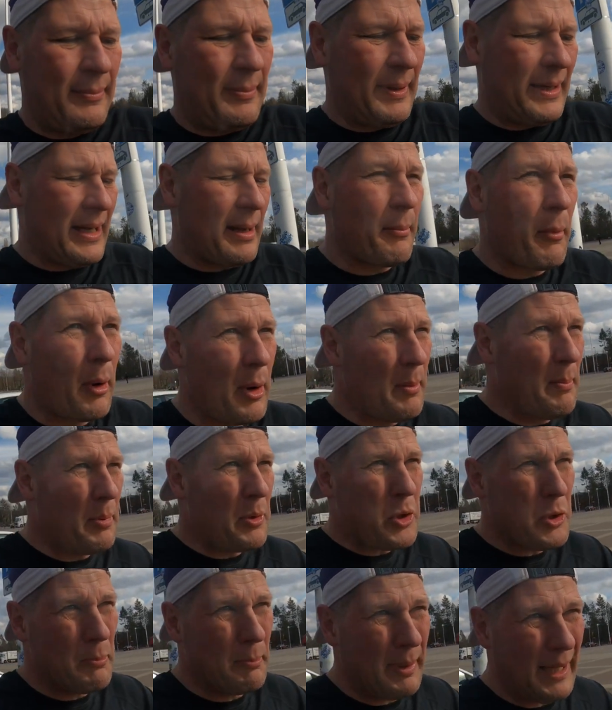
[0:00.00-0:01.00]
bin ich am
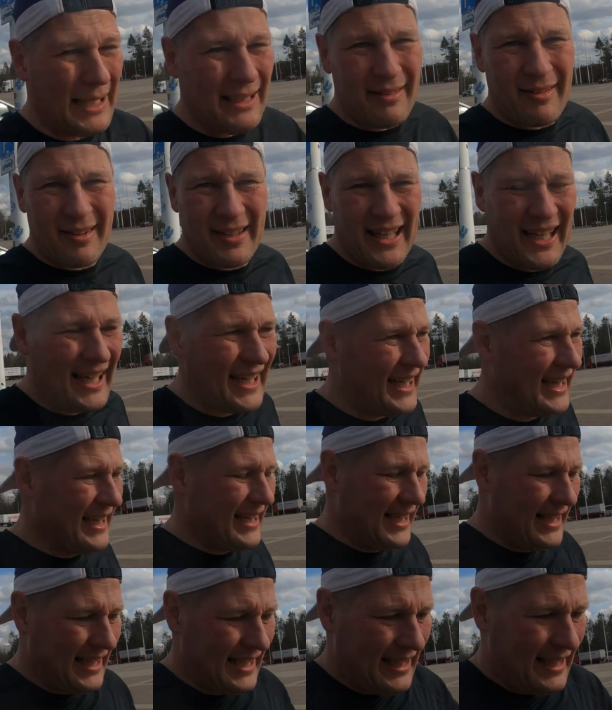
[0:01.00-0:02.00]
Olympischen Platz.
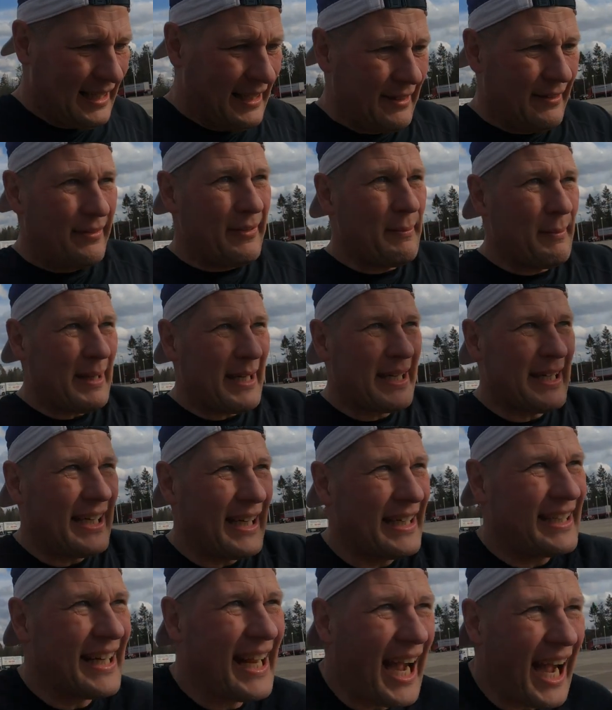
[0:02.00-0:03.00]
Für mich
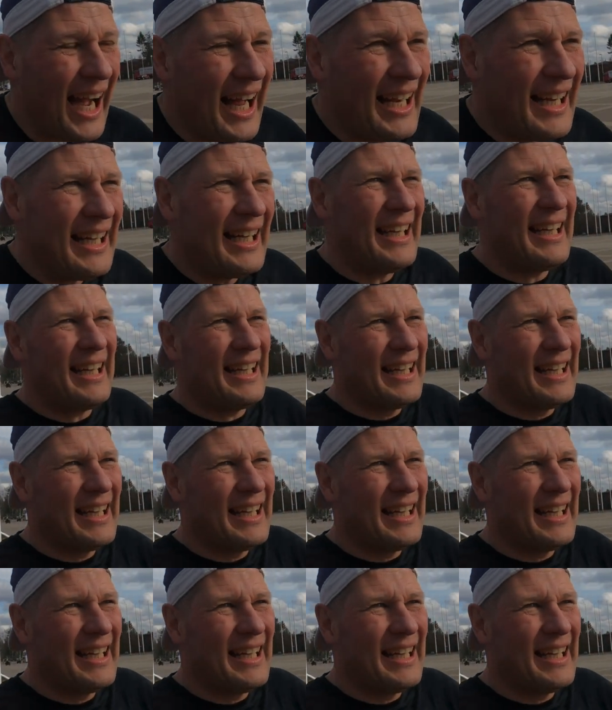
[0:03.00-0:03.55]
hier ideal.